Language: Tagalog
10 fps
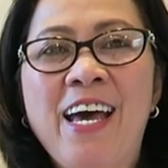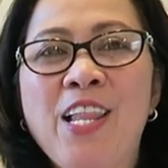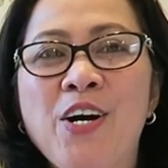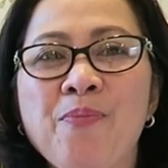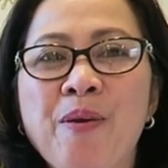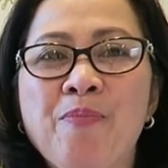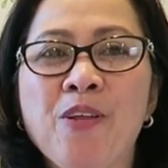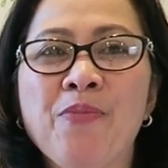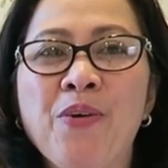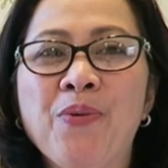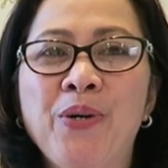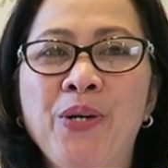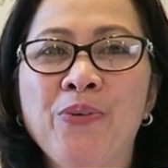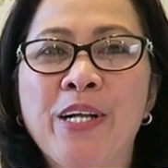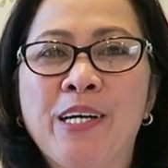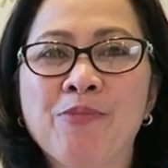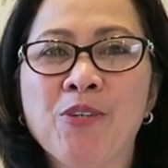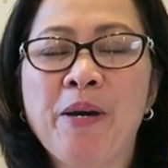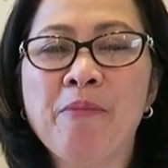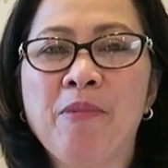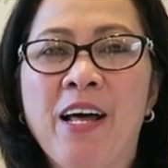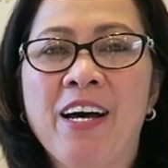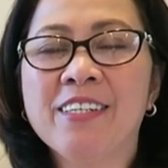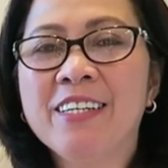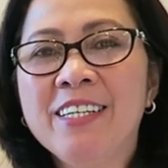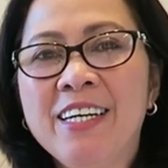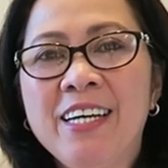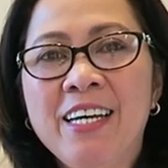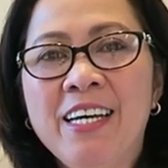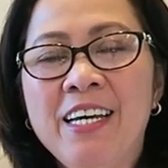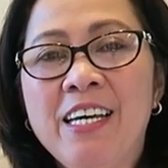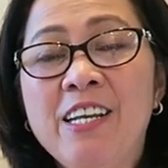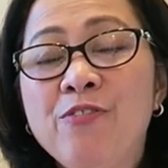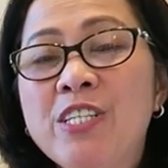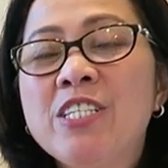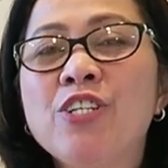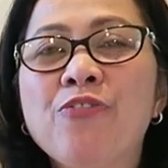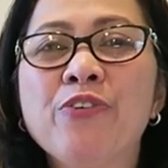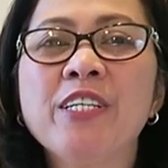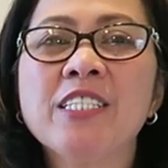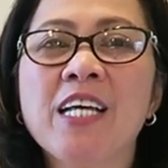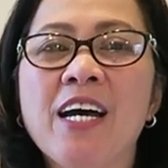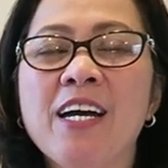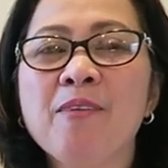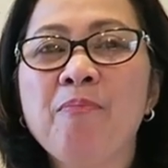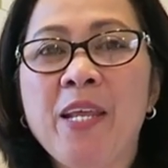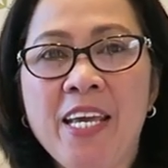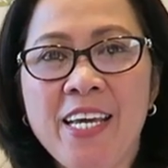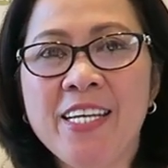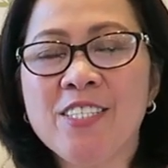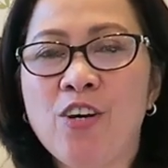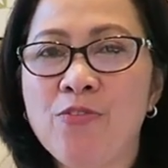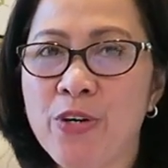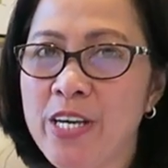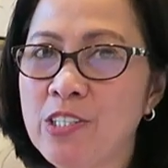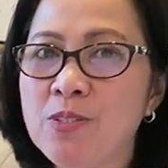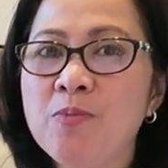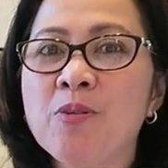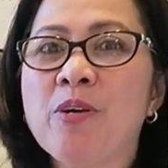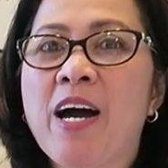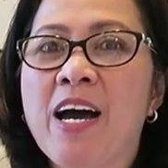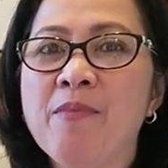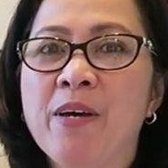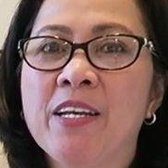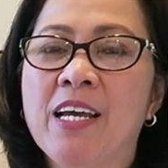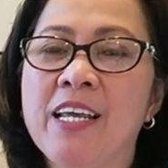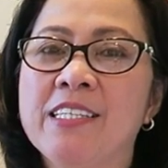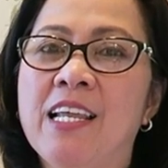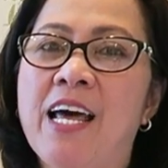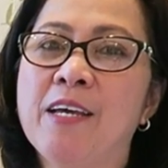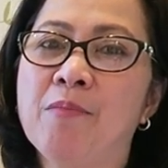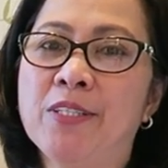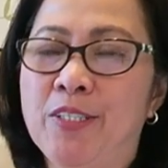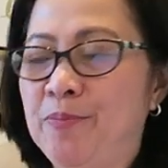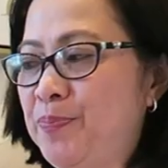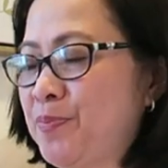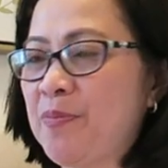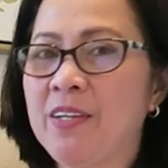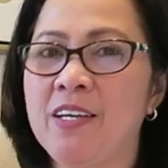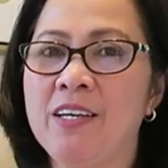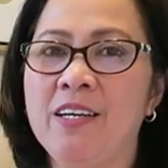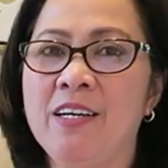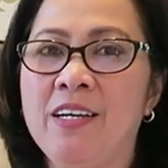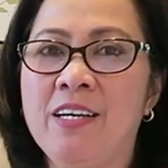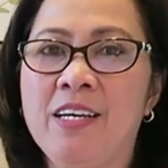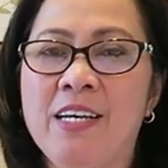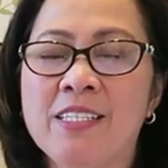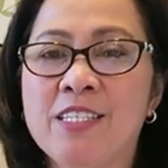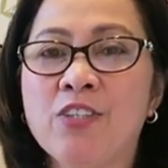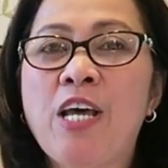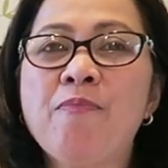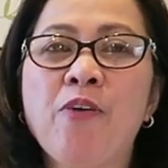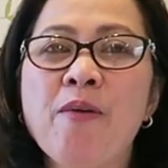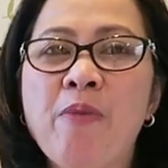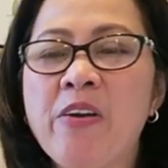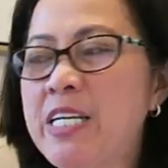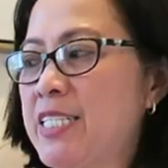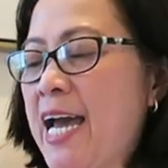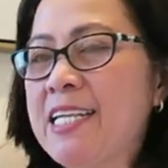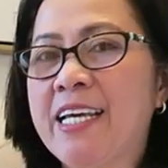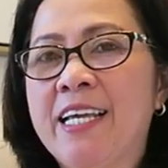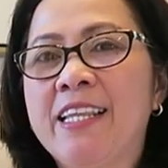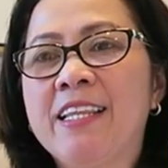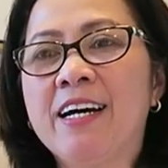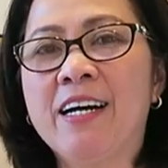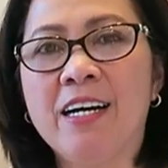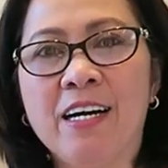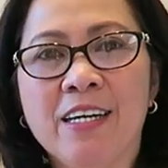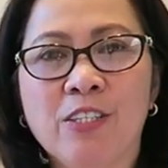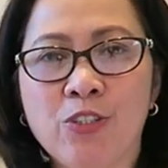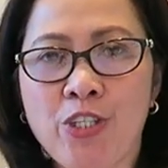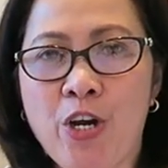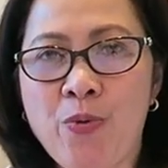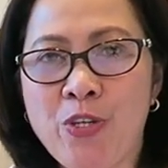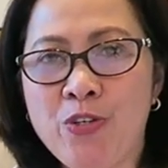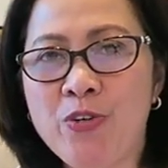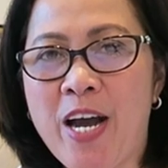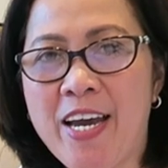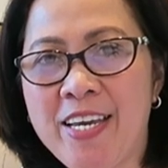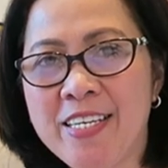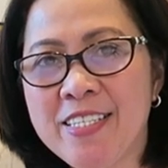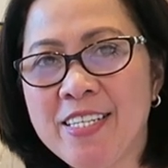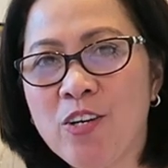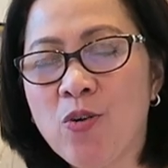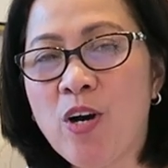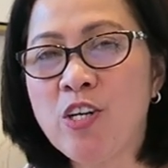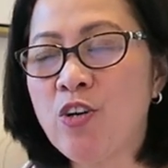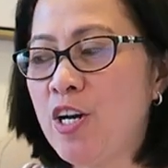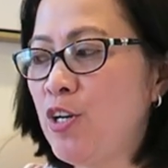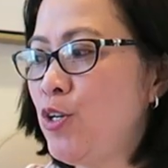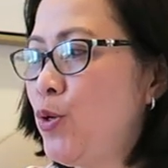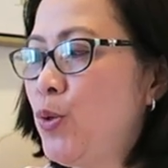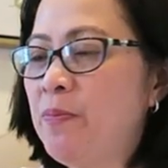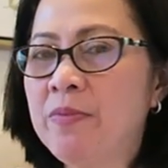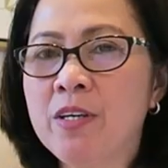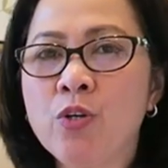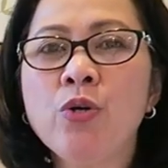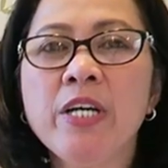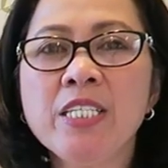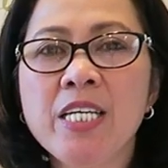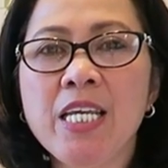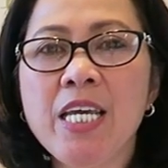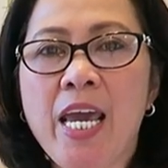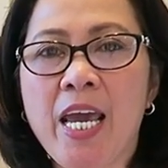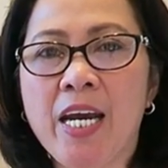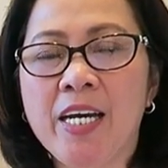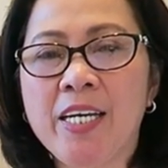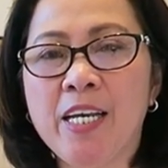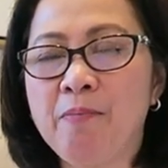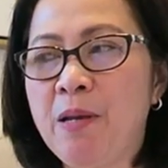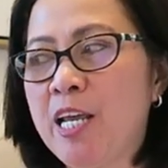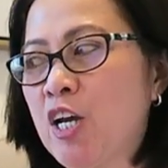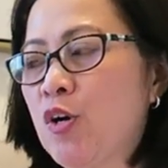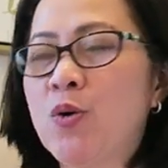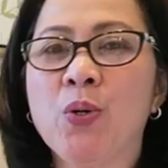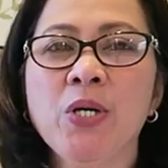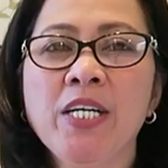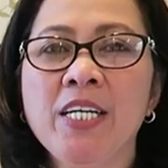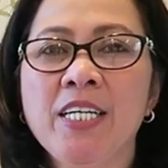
Hello, people of the world! Welcome to my vlog. And if this is your first time, please don't forget to subscribe and click the like button. So today po, I'm very excited uh, to share with you guys kung ano-ano yung Korean skincare na nabili ko